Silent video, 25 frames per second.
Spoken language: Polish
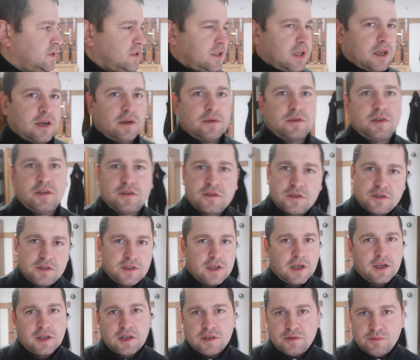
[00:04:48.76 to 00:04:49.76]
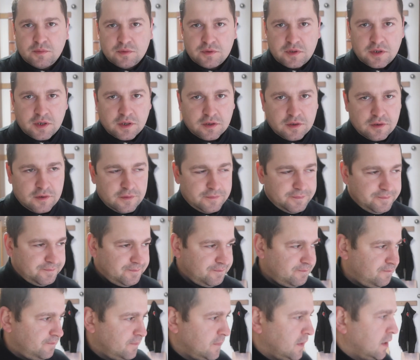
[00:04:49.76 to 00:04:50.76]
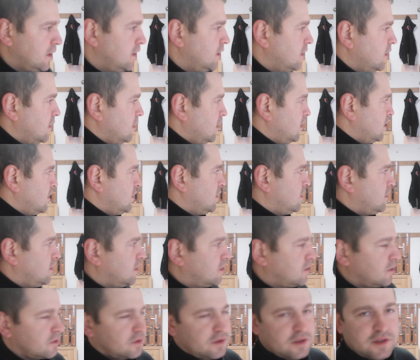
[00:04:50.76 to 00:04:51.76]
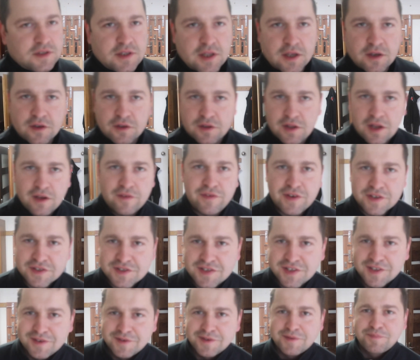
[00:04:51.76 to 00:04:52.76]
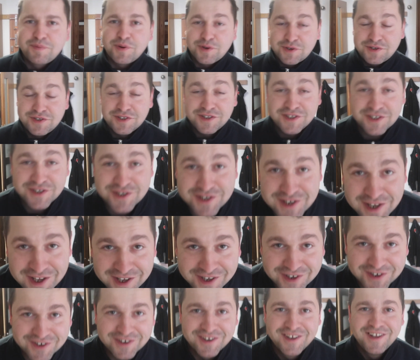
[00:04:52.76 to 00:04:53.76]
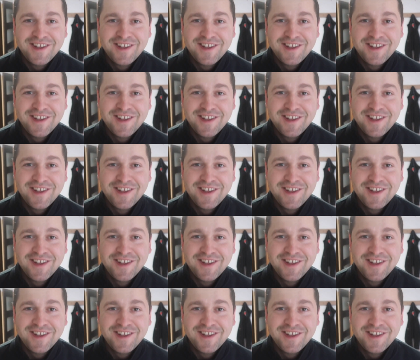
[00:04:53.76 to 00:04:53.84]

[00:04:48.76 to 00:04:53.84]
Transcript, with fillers: Staram się coś nagrać mądrego i korzystnego dla Was i pożytecznego.